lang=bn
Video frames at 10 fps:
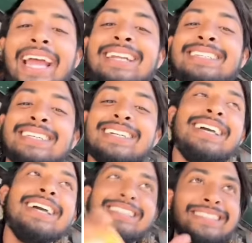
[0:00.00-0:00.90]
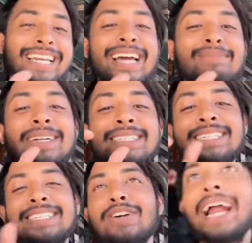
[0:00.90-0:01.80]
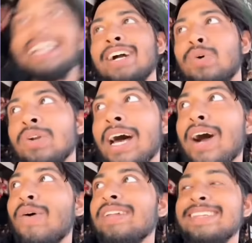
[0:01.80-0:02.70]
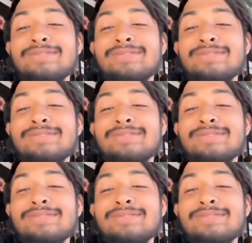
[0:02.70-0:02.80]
আইডি ব্যান হয়ে গেছে এর আগেও তার এরকম আরো দুটি আইডি